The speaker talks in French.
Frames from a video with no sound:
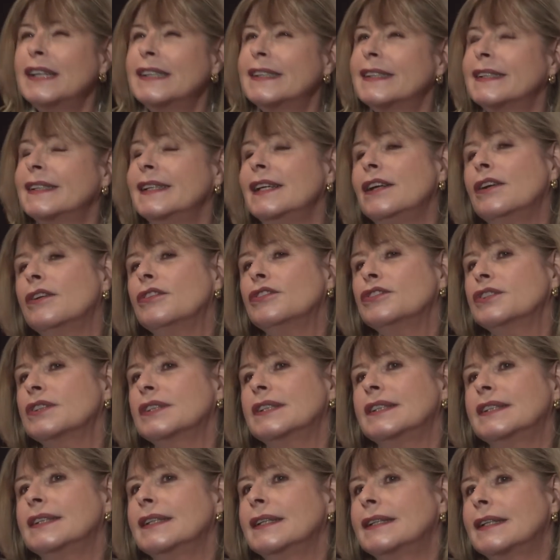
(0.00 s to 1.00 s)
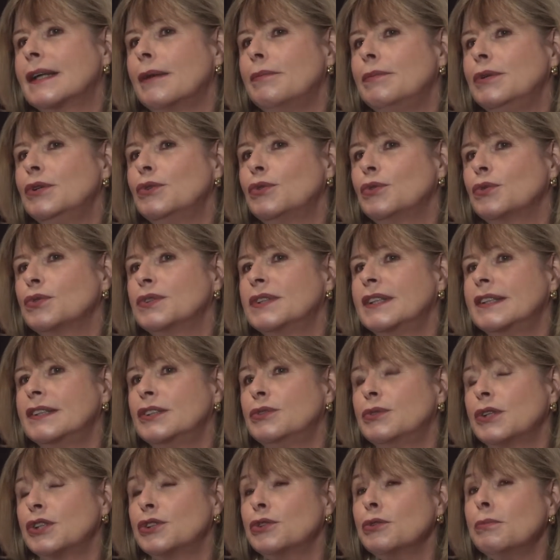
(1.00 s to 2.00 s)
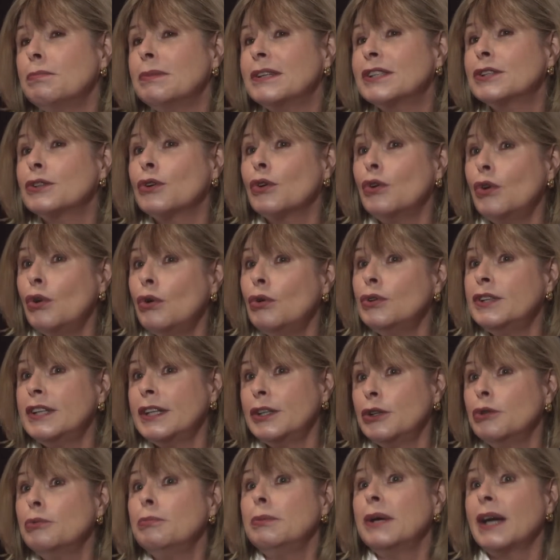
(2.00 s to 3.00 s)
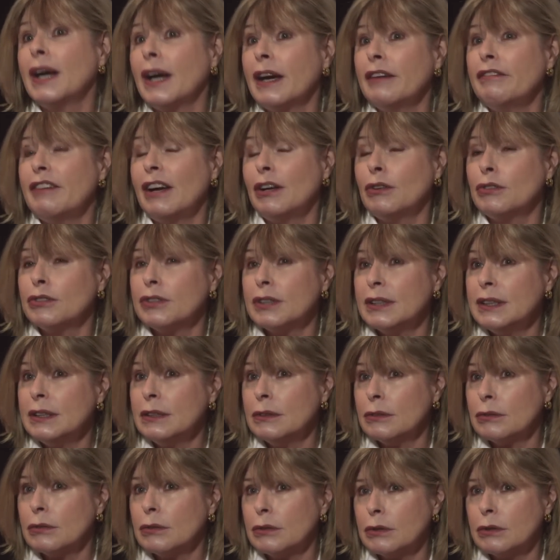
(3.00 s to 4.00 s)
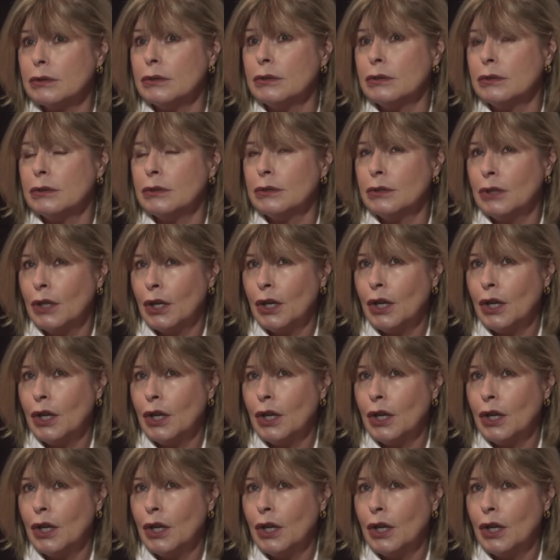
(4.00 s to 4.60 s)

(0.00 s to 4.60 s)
silence qui s'est établi autour de sa situation parce que le dénommé Révalenti, donc, euh,